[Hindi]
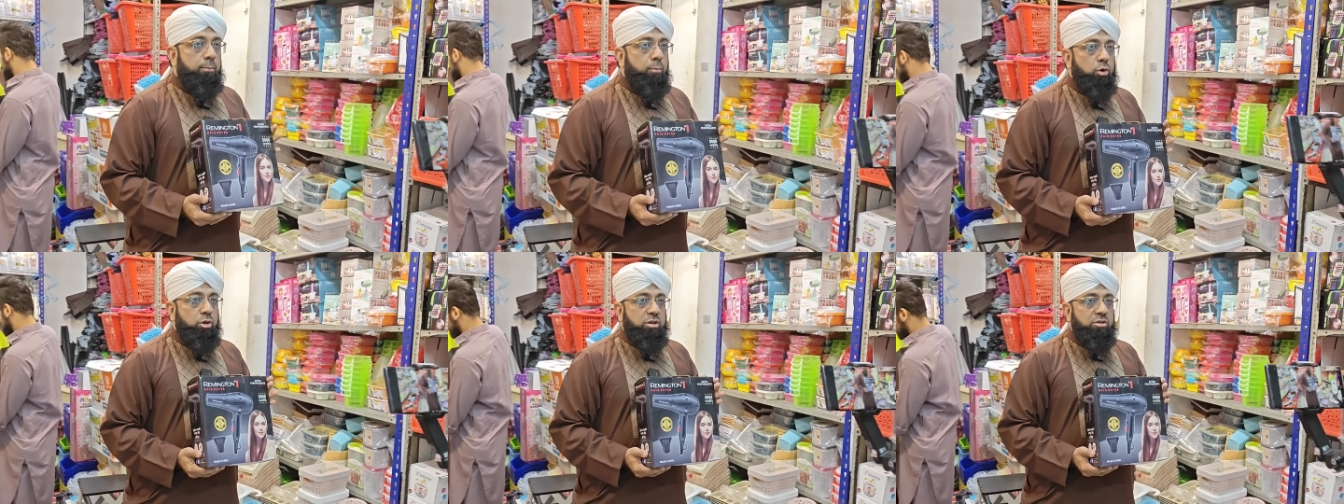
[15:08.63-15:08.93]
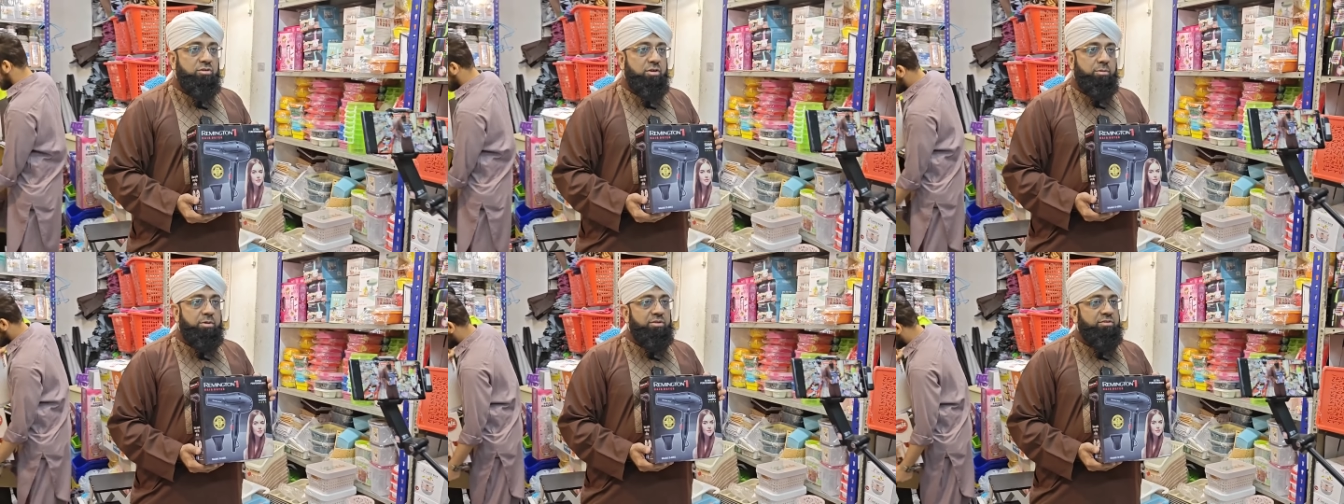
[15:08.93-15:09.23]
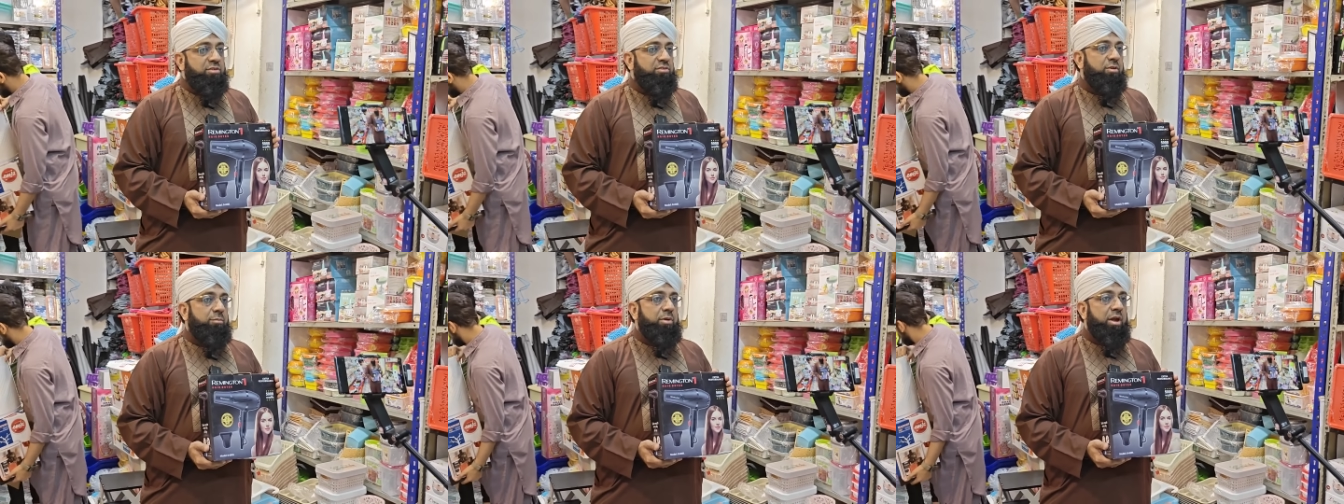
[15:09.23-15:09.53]
बहुत ही
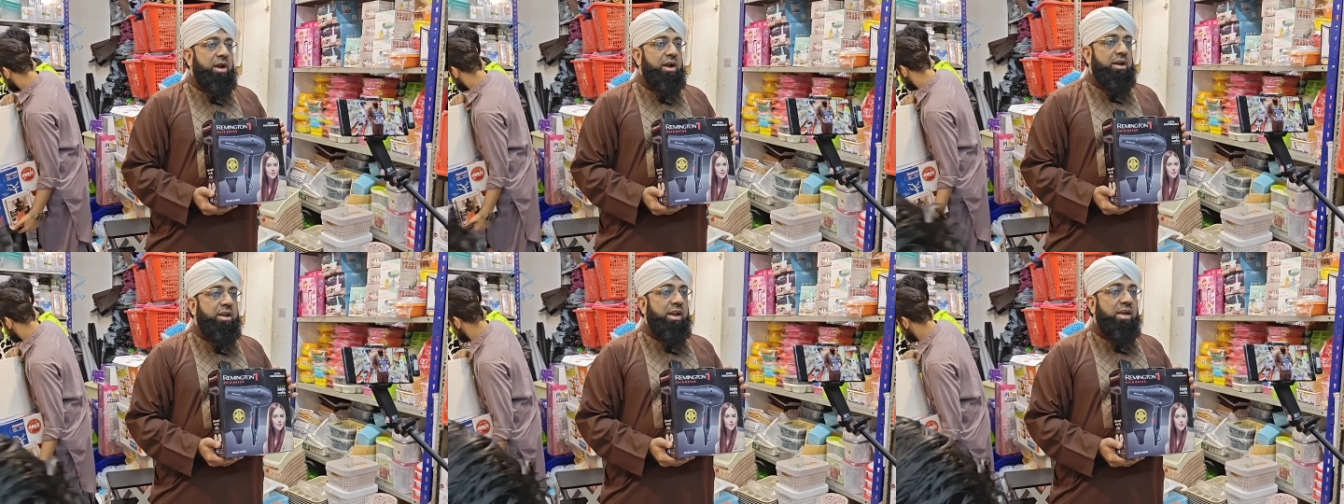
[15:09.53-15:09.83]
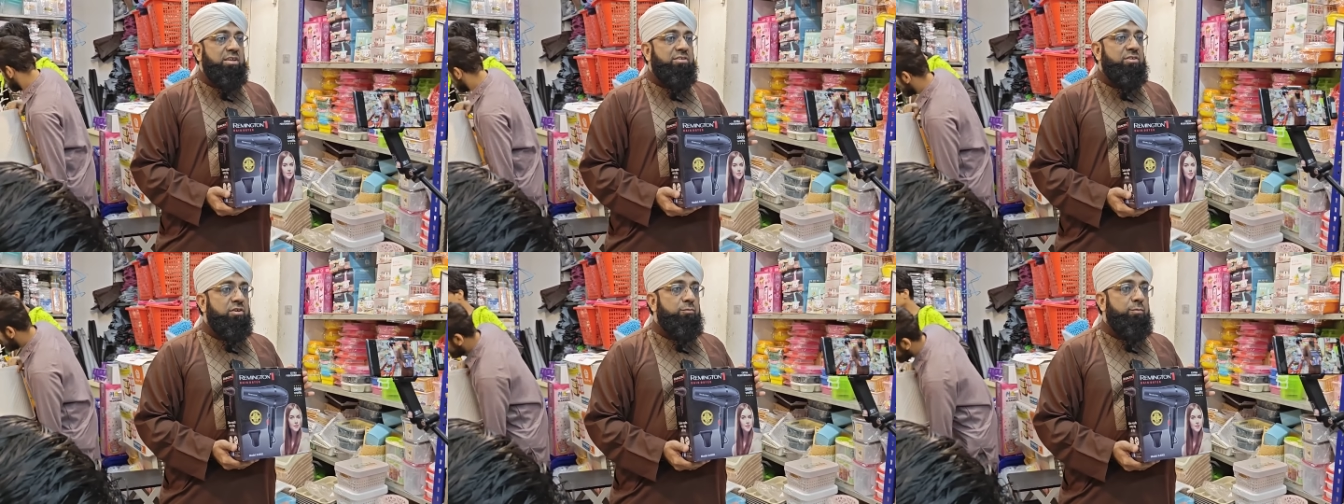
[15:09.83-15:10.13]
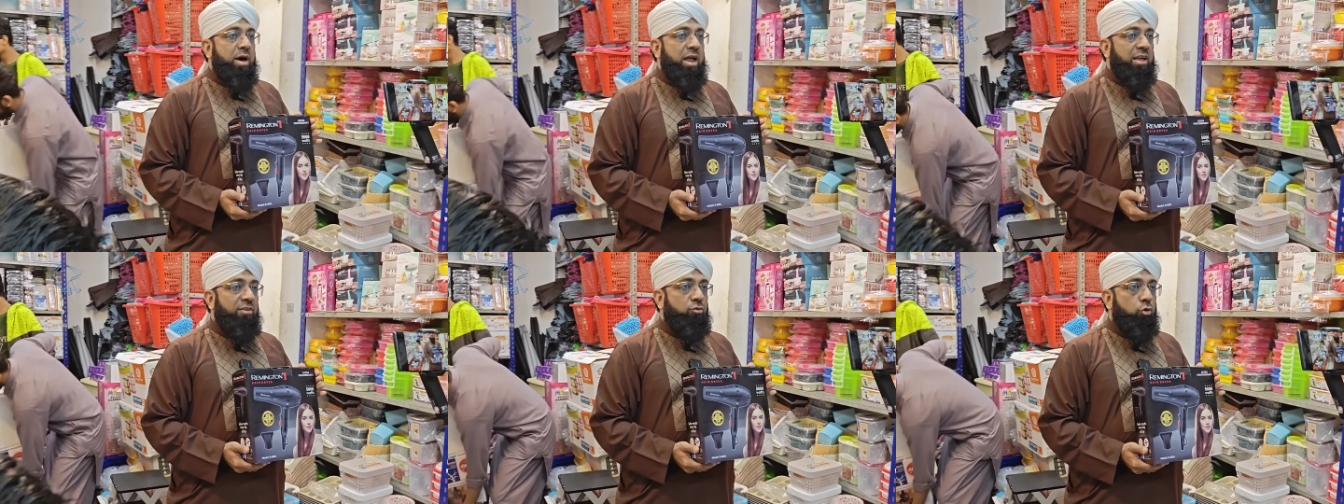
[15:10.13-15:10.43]
जबरदस्त किस्म की हेयर ड्राई
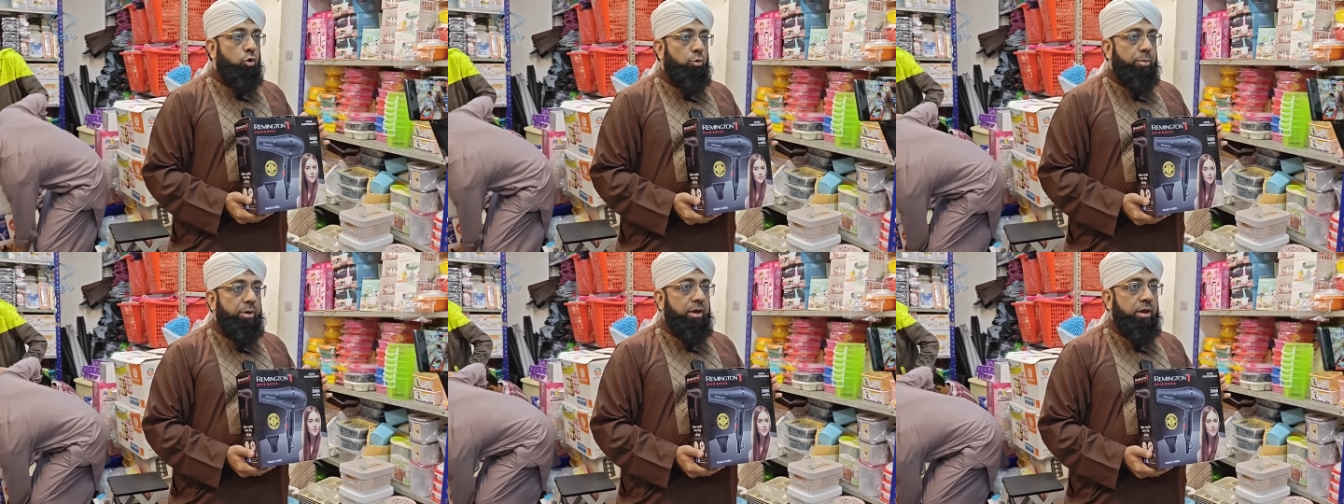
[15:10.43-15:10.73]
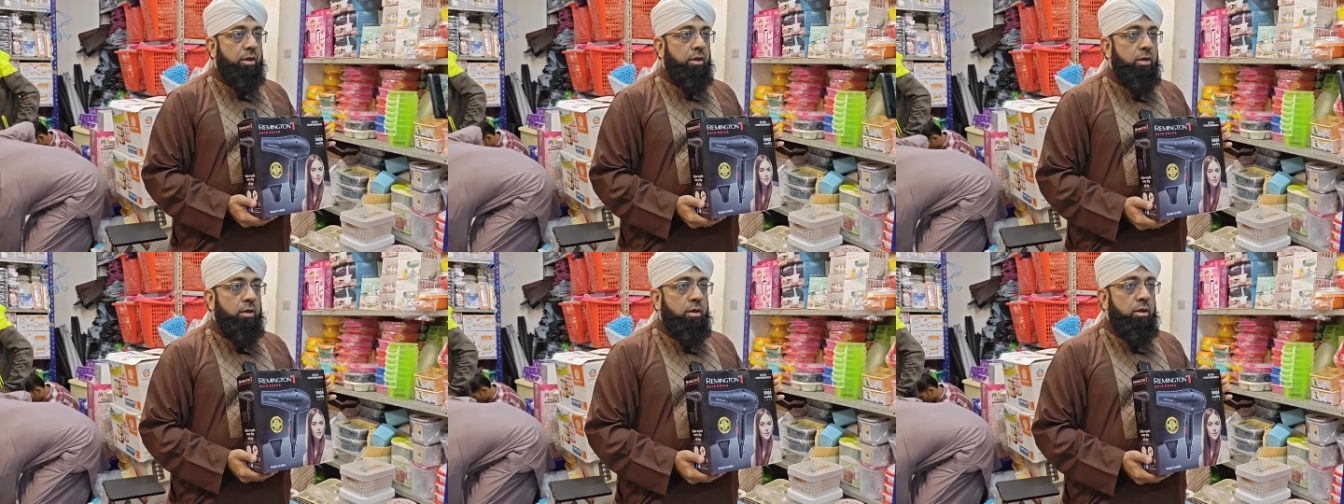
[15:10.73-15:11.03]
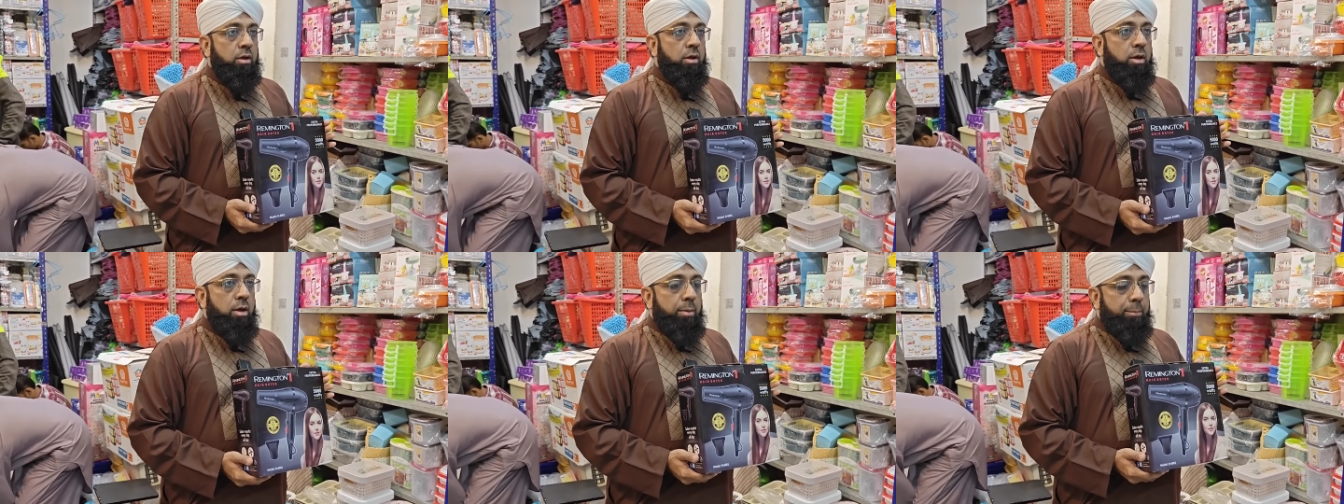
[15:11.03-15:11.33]
सिर्फ बारह सौ रुपए की